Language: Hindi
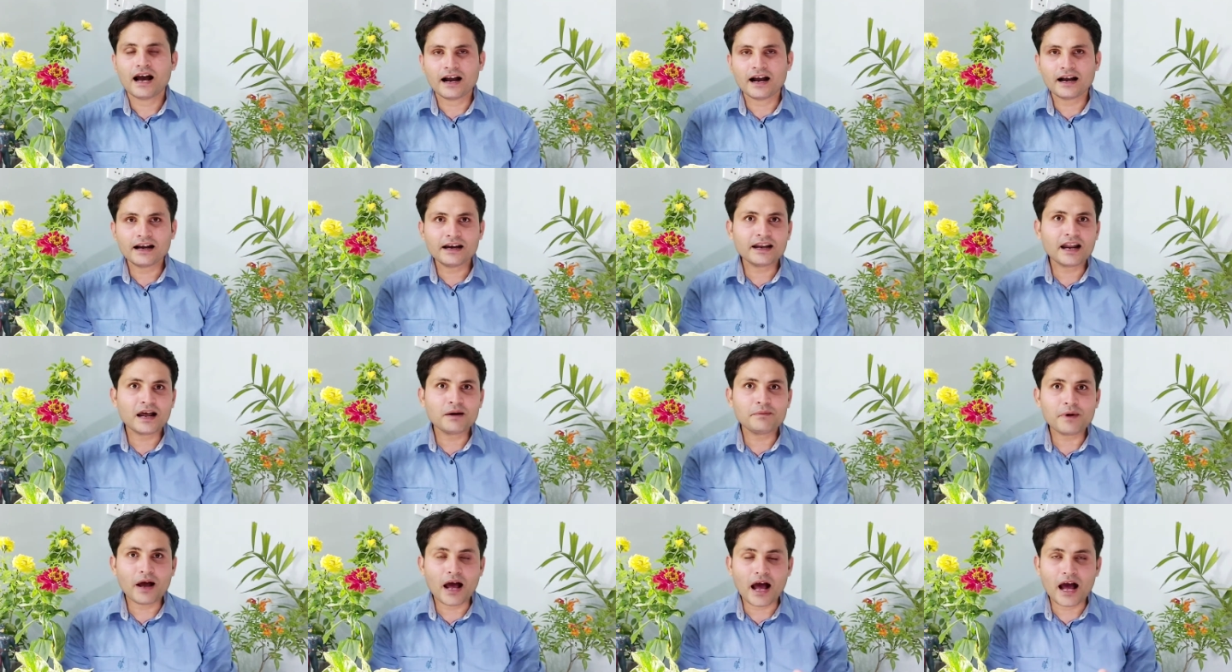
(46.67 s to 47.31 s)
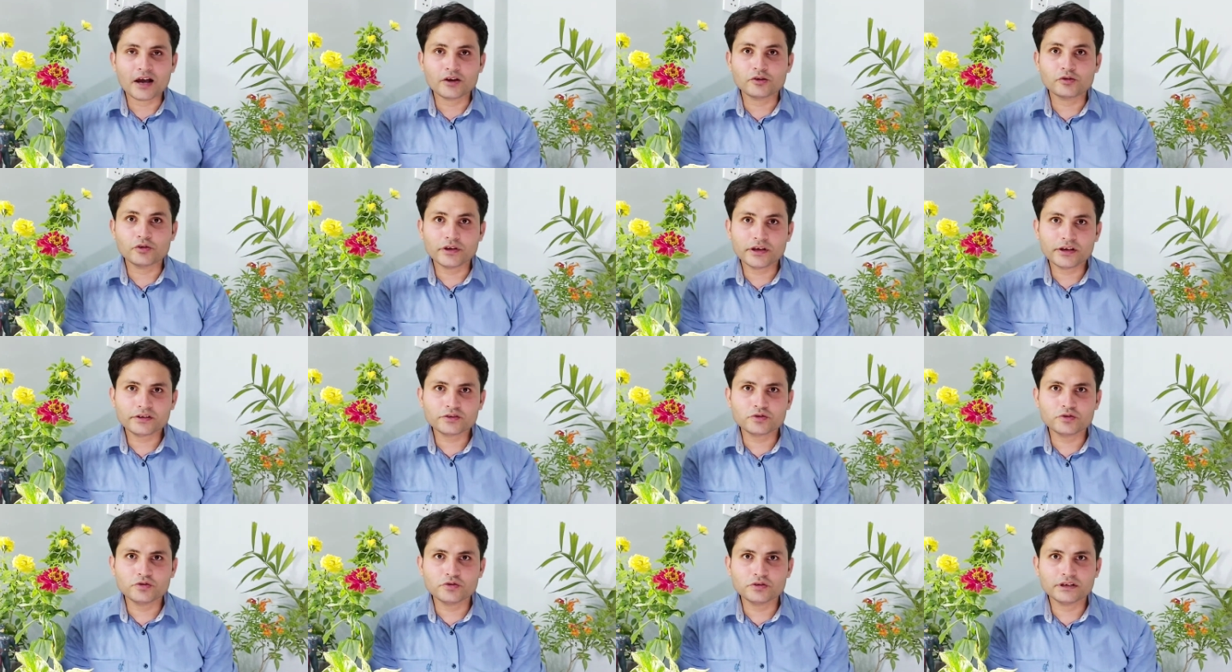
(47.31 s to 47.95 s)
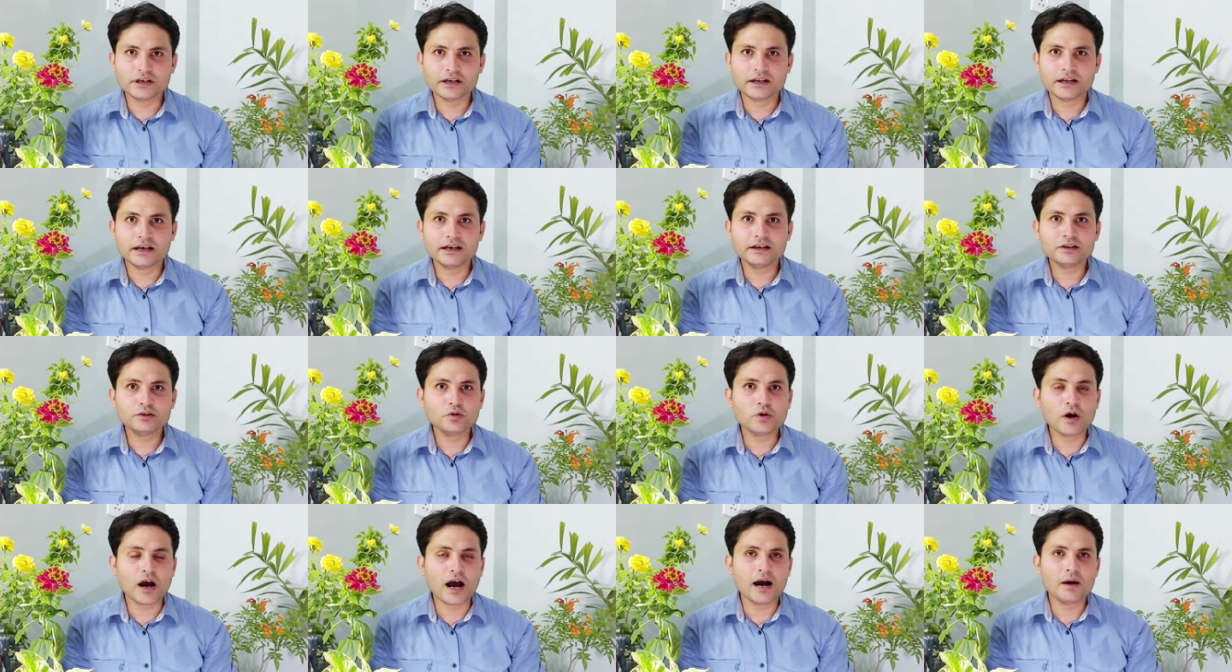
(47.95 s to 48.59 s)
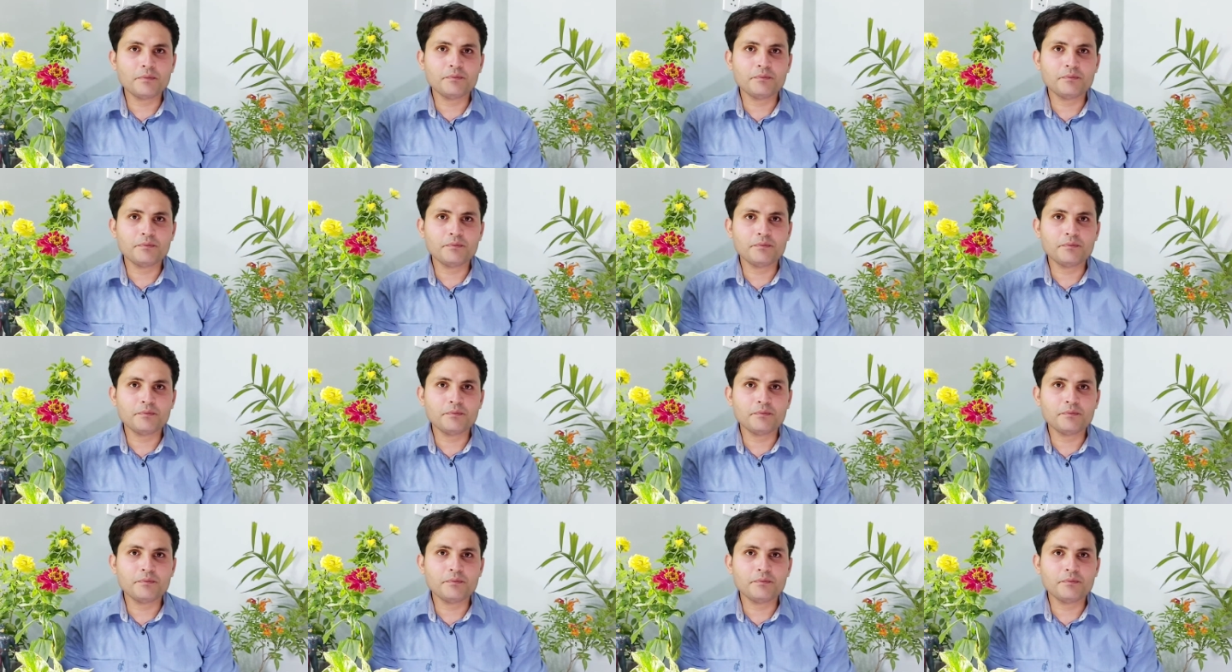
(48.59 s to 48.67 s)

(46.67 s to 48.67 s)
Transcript: अगर आप आई यूजर हैं तो